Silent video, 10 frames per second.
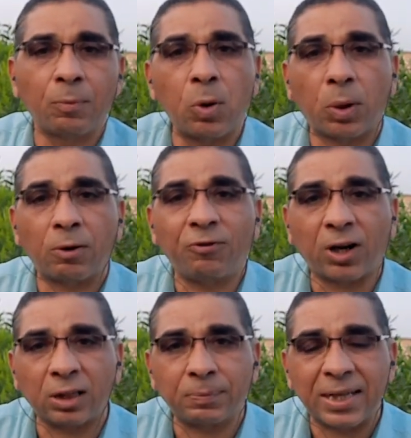ممكن
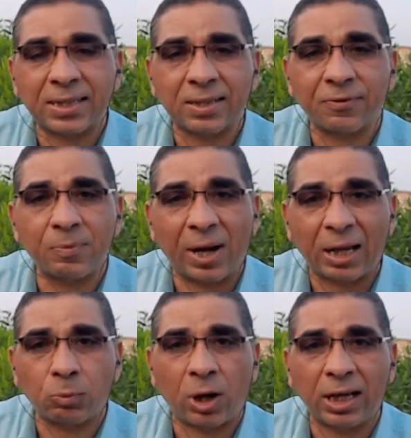فقط بس في
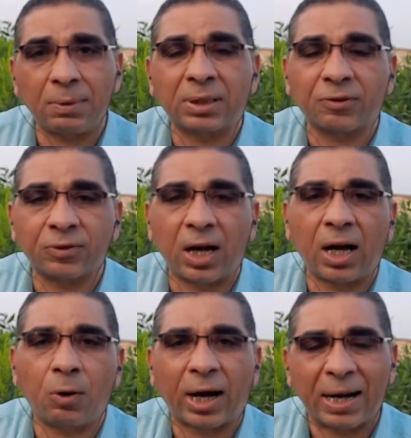ميعاد معين بضيف
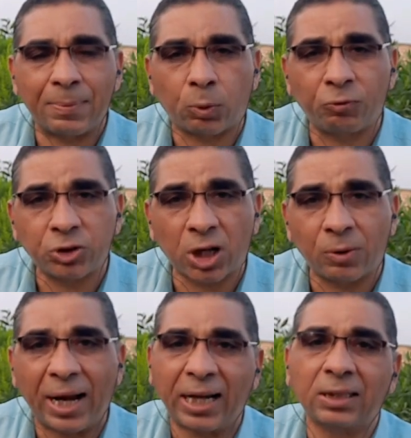لها وغالبا بيكون في شهر
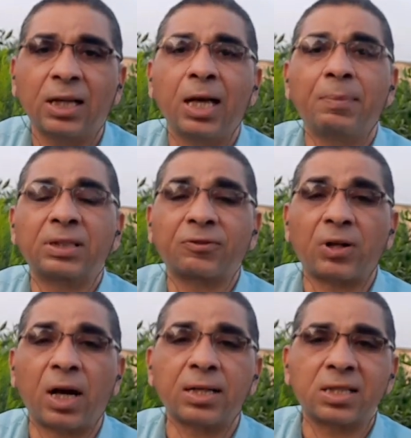واحد بضيف
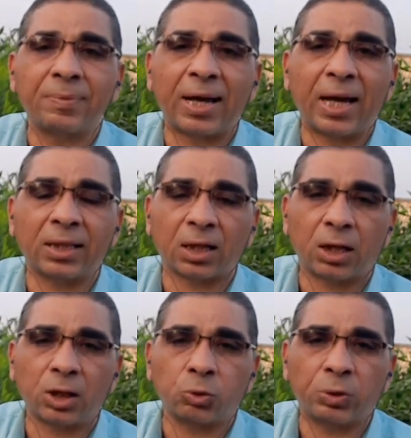لها السماد
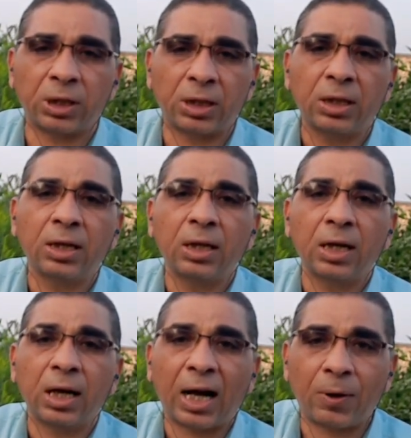العضوي
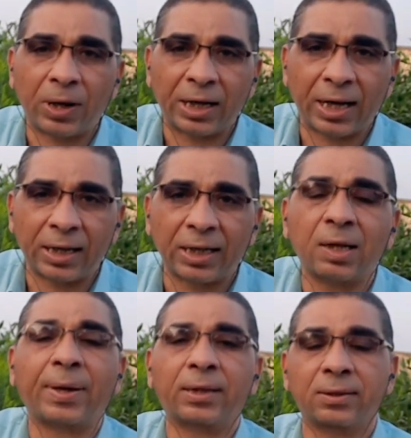حوالين
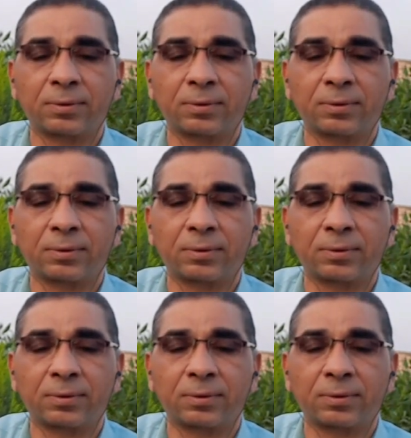النبات